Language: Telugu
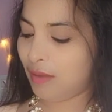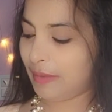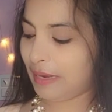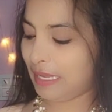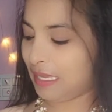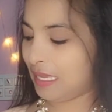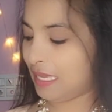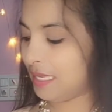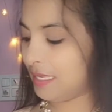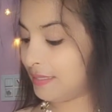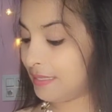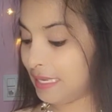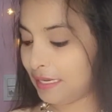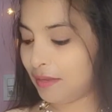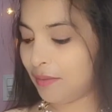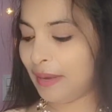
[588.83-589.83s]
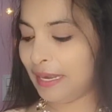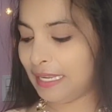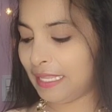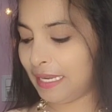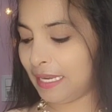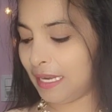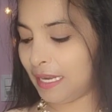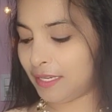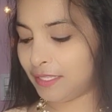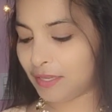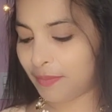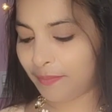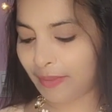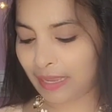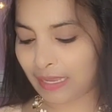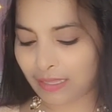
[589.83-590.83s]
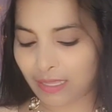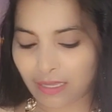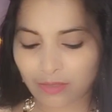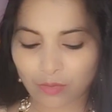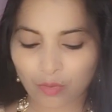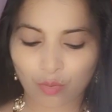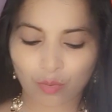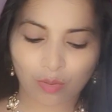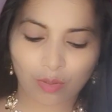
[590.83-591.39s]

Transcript: మనకి సిల్క్ మెటీరియల్ అని చెప్పా కదా సో